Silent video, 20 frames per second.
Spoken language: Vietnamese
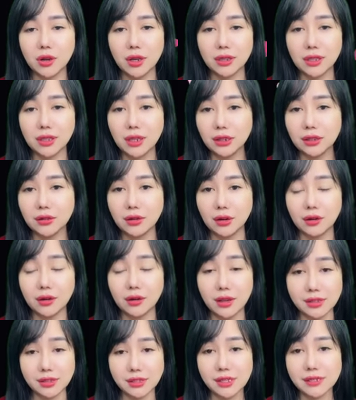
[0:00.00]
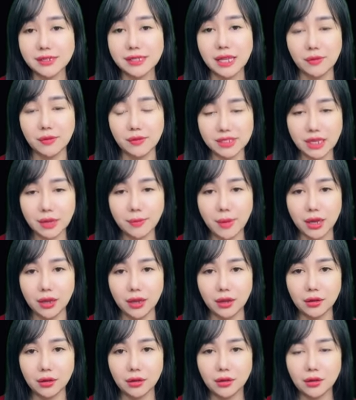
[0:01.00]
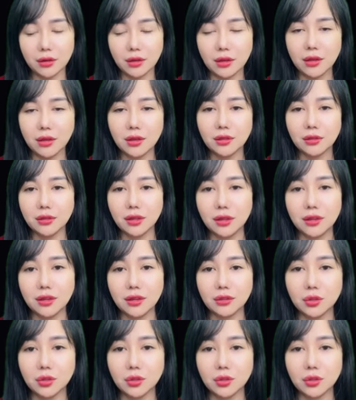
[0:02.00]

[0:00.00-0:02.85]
Trên giường, Trình Huy im lặng một lúc rồi hỏi: